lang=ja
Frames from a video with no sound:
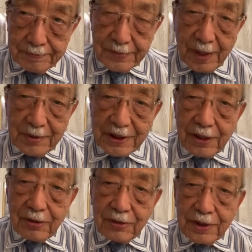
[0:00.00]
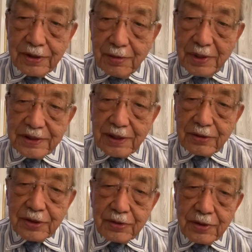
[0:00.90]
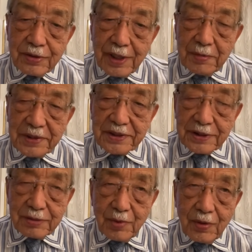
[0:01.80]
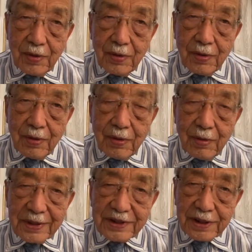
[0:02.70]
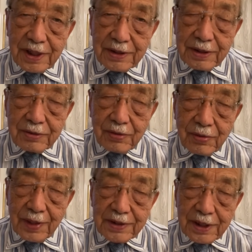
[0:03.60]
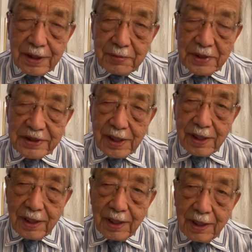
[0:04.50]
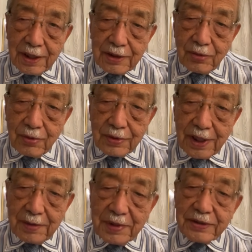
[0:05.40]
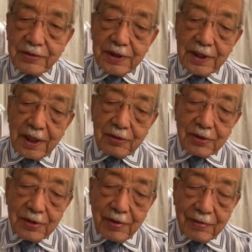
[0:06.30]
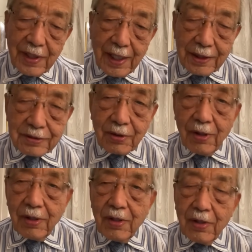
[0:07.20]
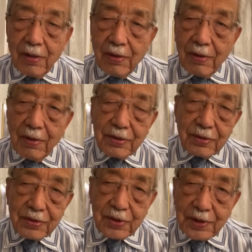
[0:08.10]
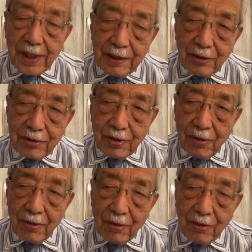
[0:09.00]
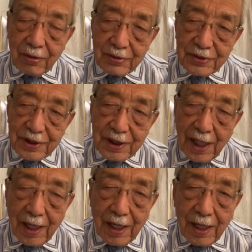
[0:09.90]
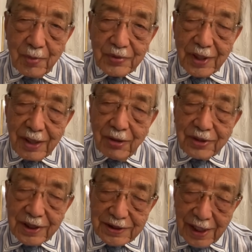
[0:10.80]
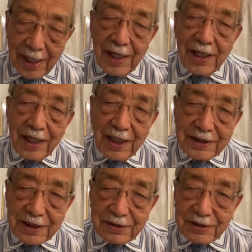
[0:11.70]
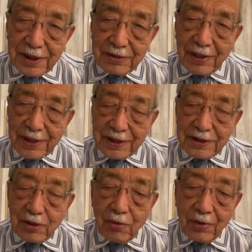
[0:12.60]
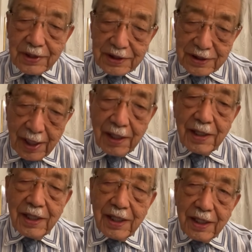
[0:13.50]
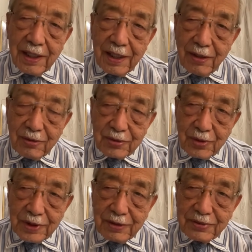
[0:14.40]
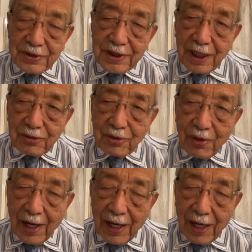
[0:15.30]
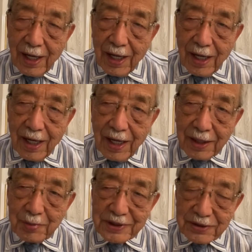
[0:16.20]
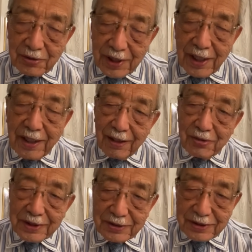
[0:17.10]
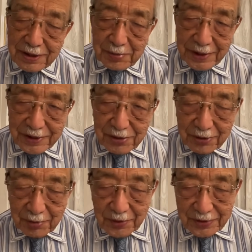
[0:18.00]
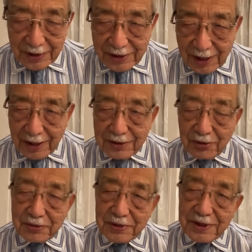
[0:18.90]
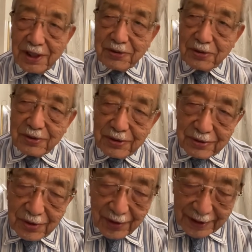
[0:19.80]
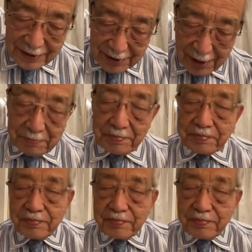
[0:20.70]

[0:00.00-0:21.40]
あ皆さん、こんにちは。増田敏夫でございます。いつも増田チャンネルをご覧いただきまして、えー、ありがとうございます。不思議なことには裏があるということで、いろいろこの不思議な問題をですね、解説しているわけです。今日はですね、えー、本当に不思議なことがありますので、詳しく説明しようと思うんですが、その不思議なことというのはですね、